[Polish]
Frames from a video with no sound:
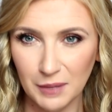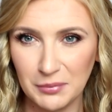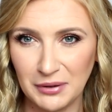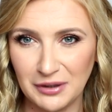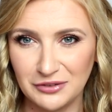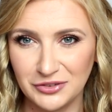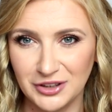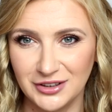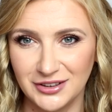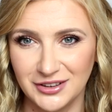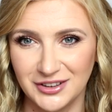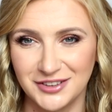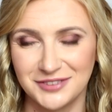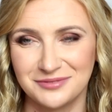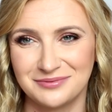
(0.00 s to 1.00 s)
miała
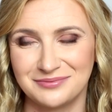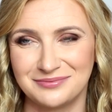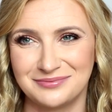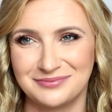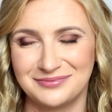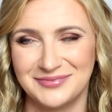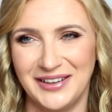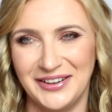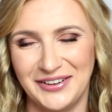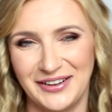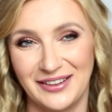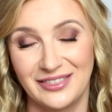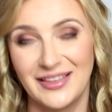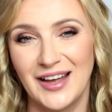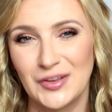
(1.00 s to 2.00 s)
wtedy mm,
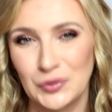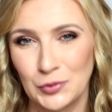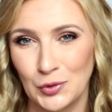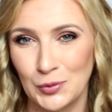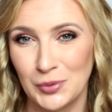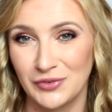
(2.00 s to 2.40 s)
natłok,